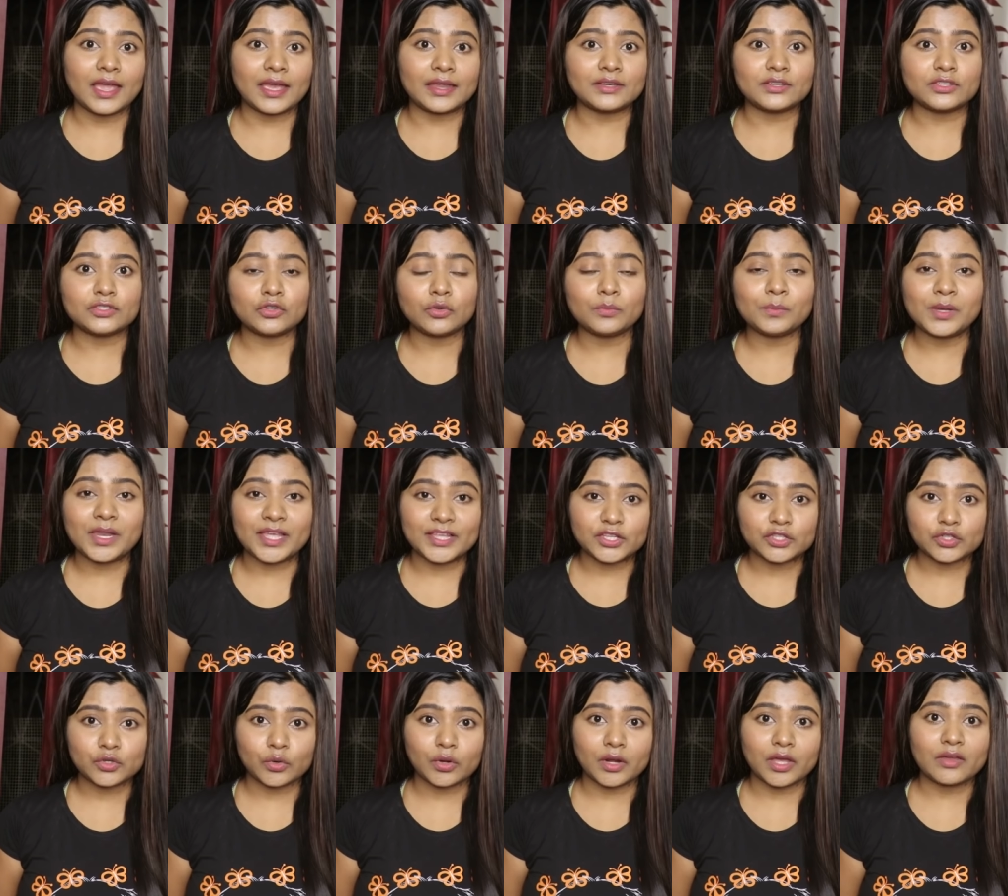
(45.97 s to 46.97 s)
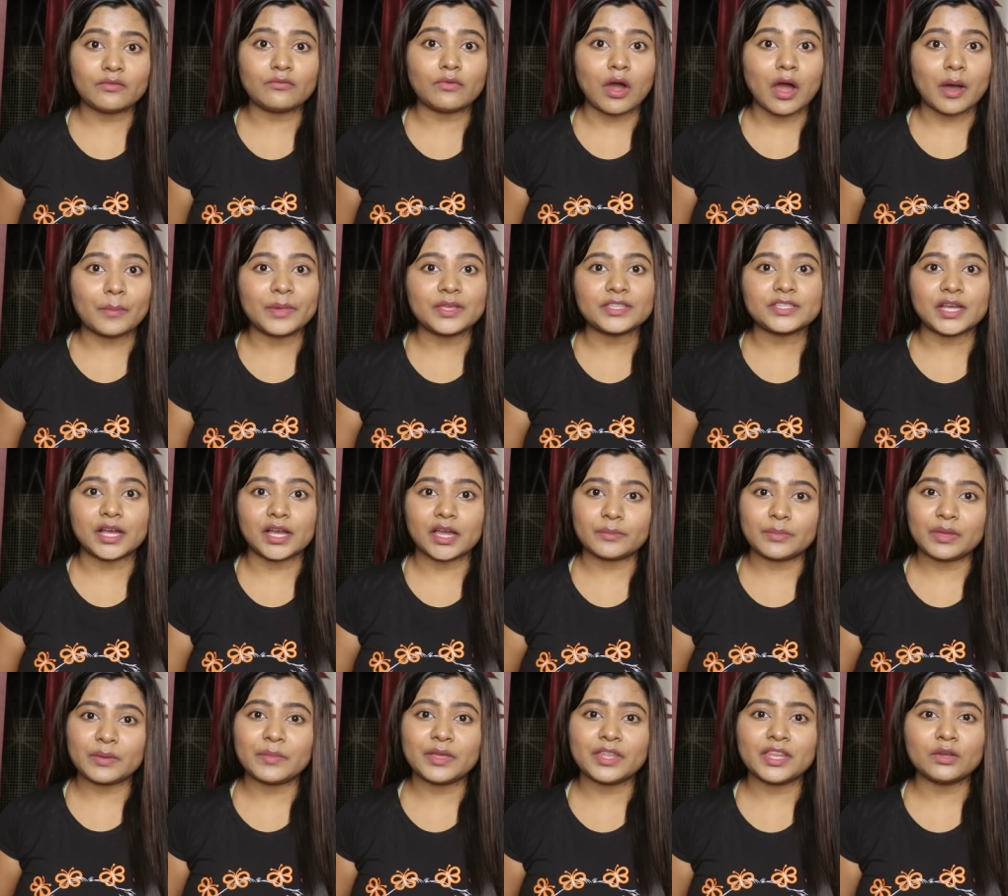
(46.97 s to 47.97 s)
एंड जो प्ले स्टोर है वहाँ पे जाकर
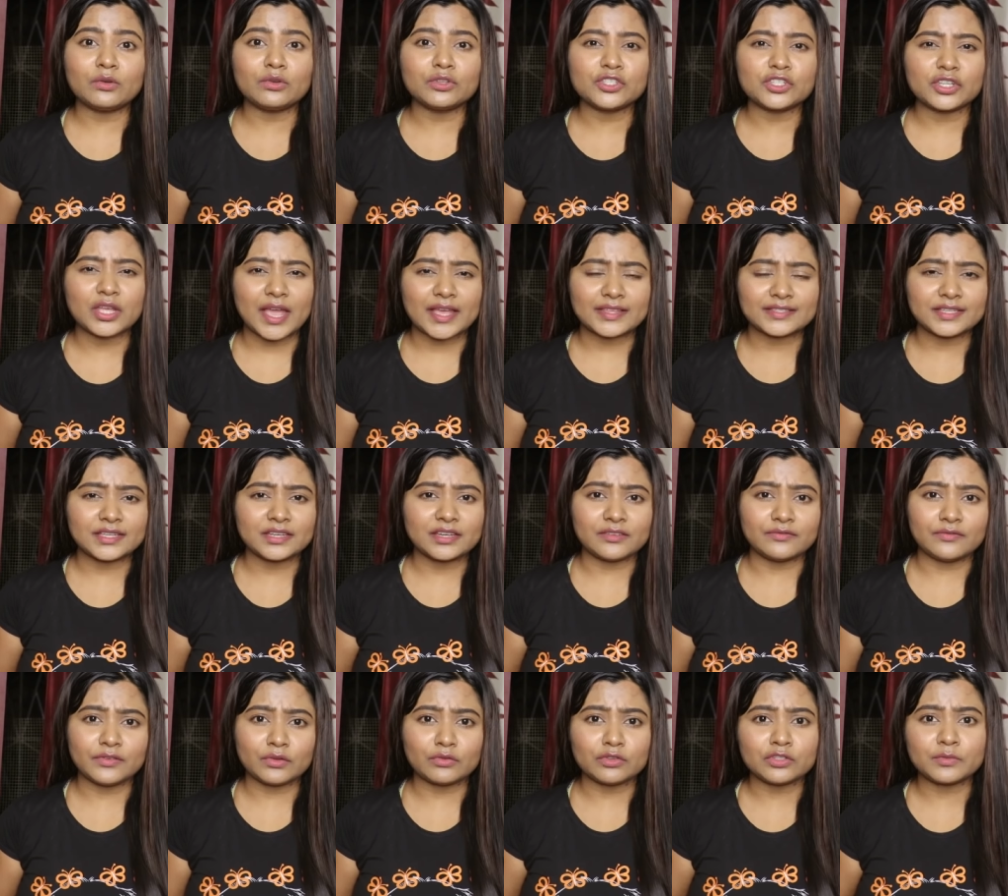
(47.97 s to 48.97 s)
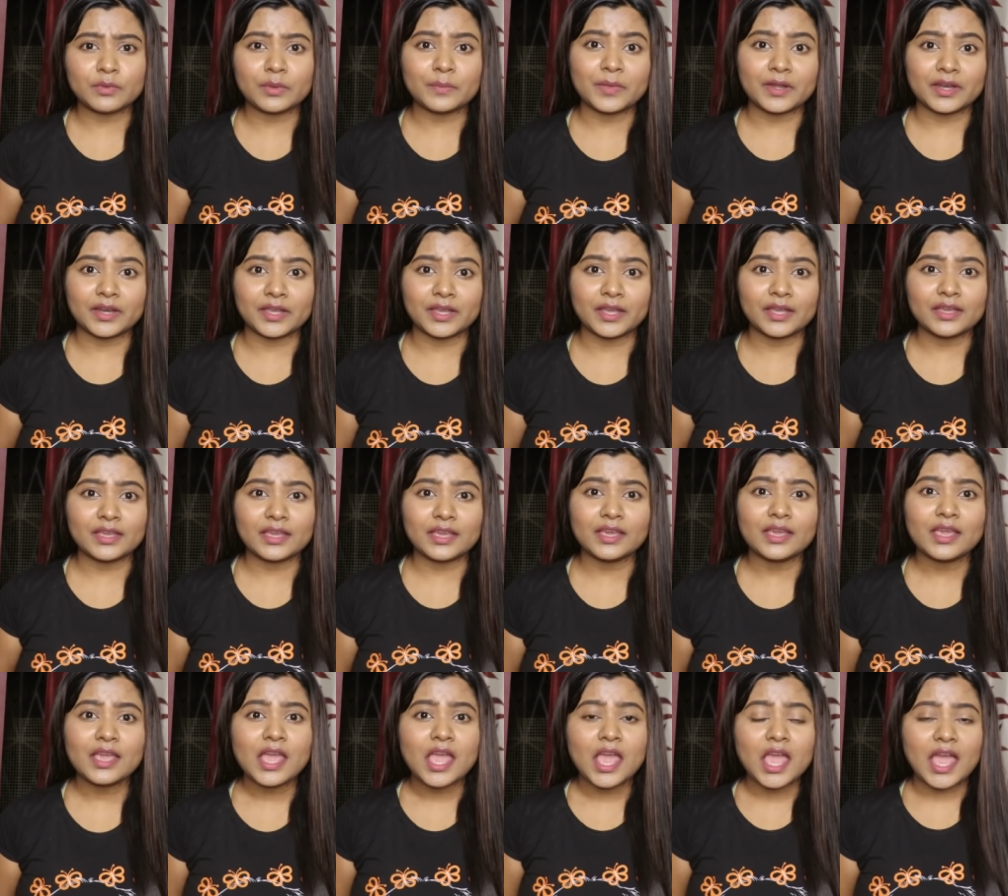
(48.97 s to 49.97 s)
भी मैंने कुछ ऐसे रिव्यूज़ भी पढ़े हैं कि